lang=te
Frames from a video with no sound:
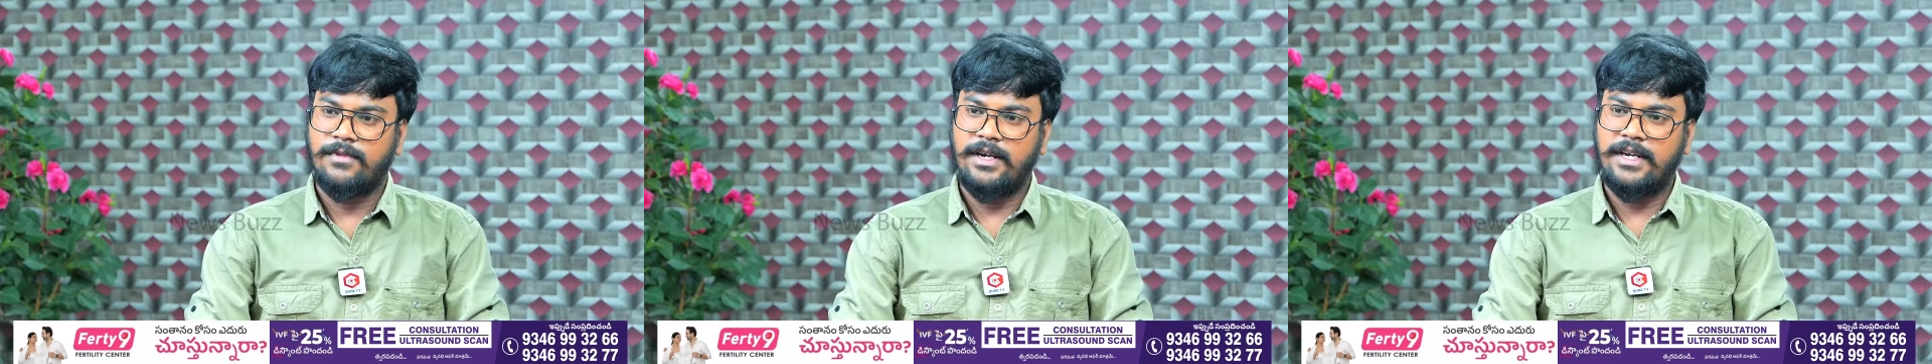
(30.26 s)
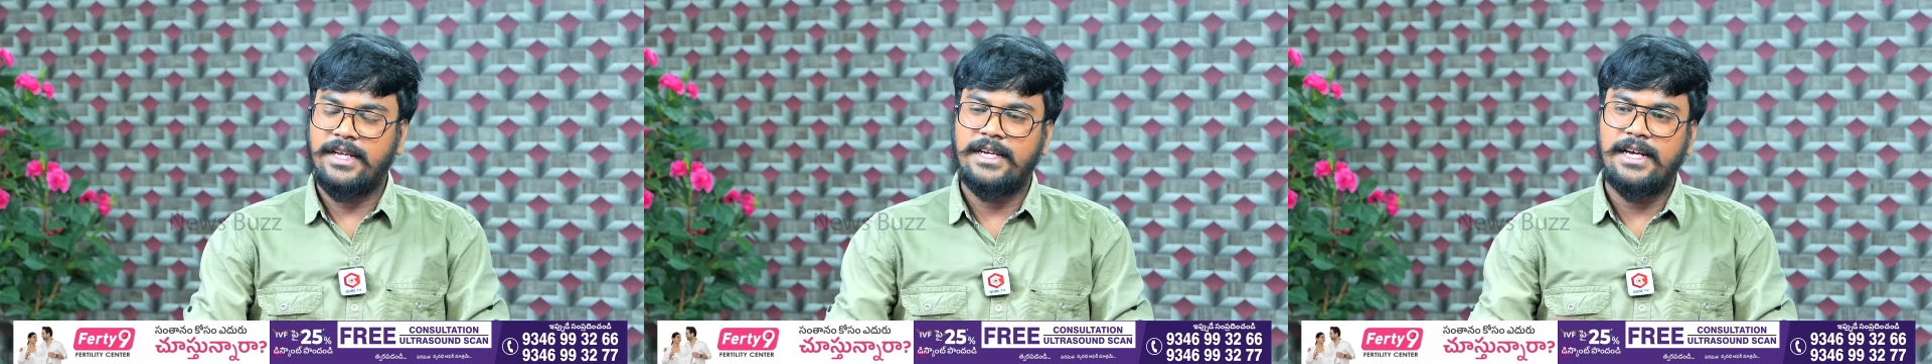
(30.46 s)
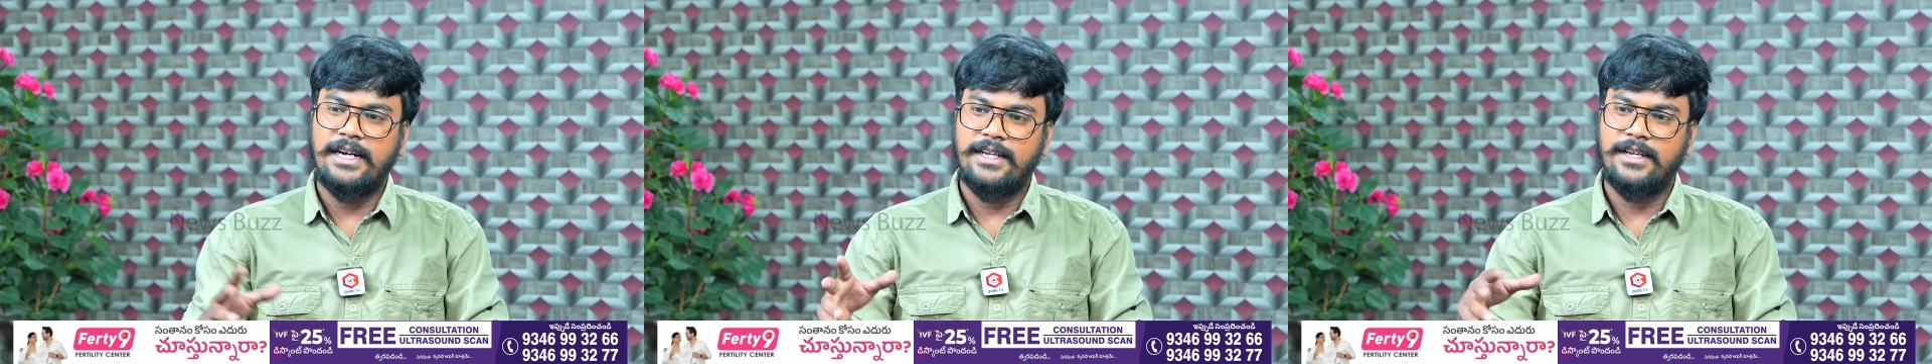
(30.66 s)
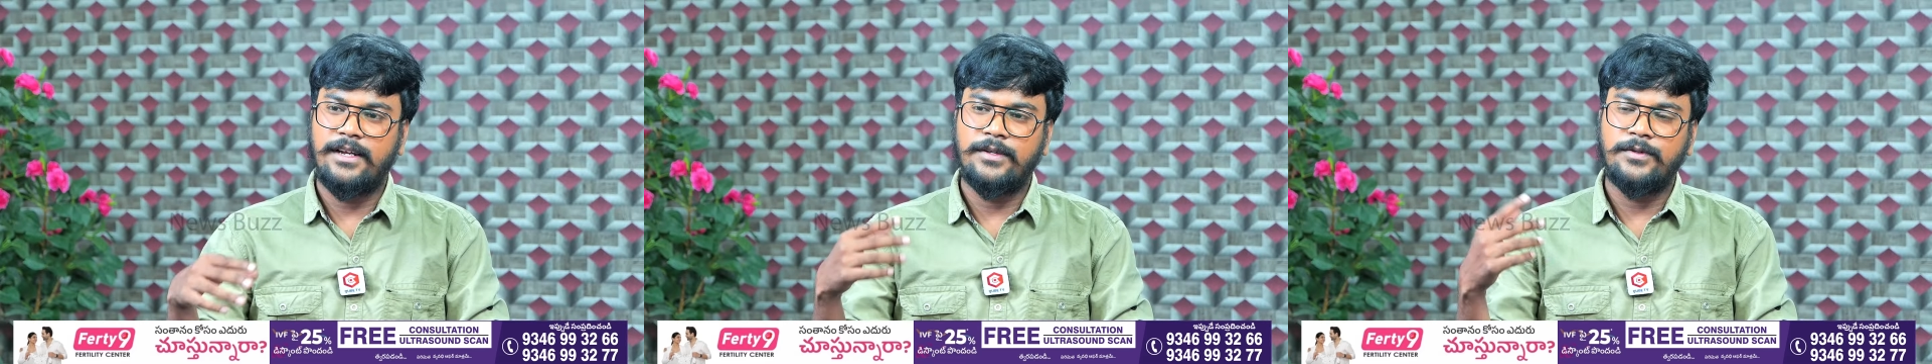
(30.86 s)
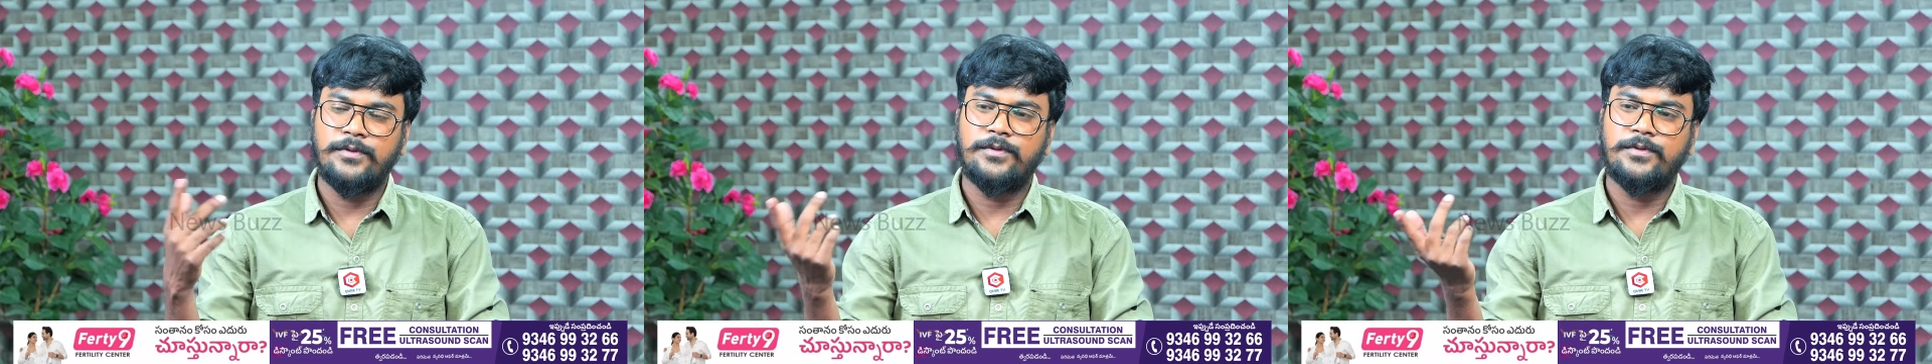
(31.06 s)
అంటే ఈ
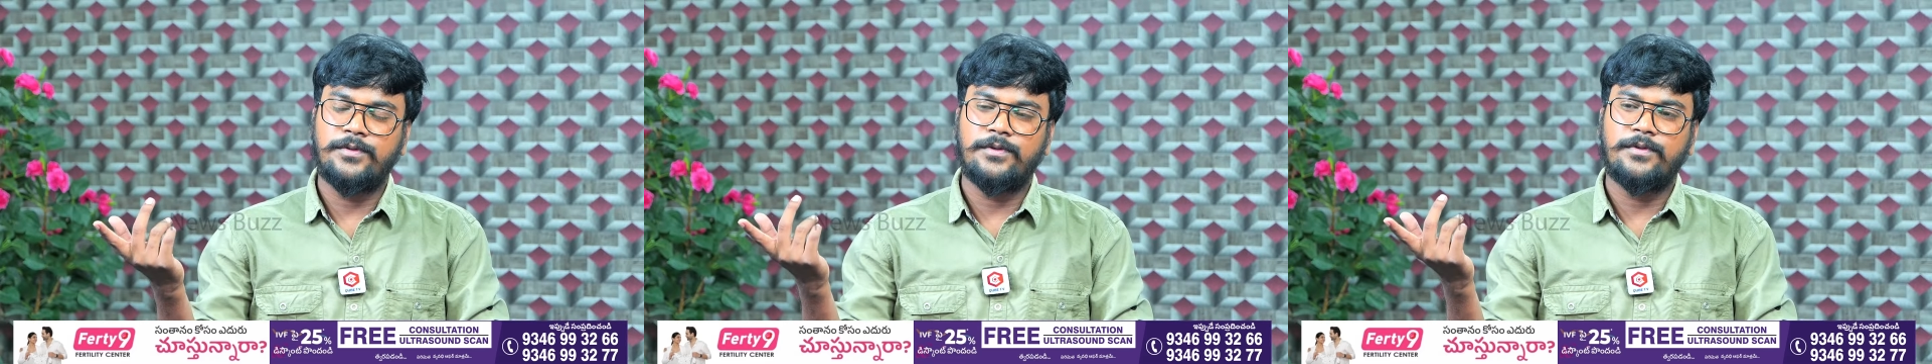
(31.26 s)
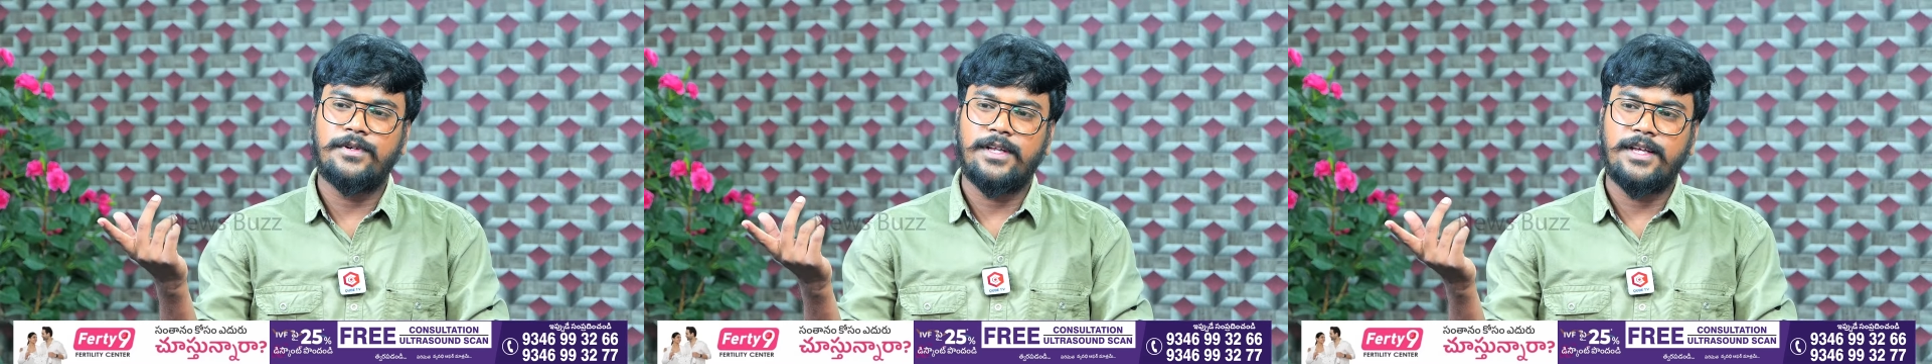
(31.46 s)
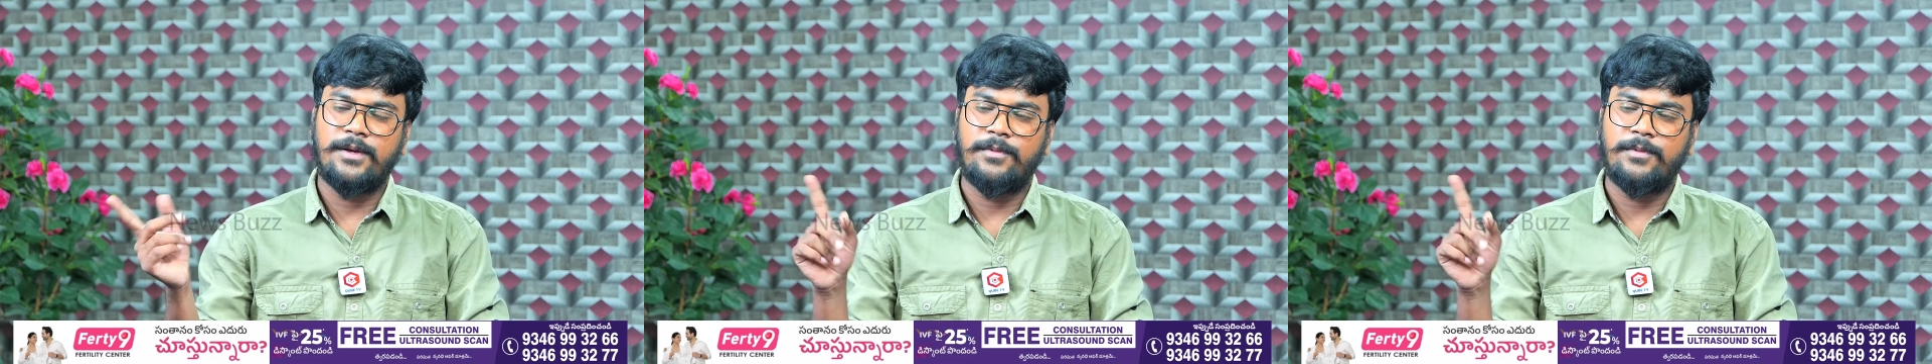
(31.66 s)
ఘటనను చూస్తూ ఉంటే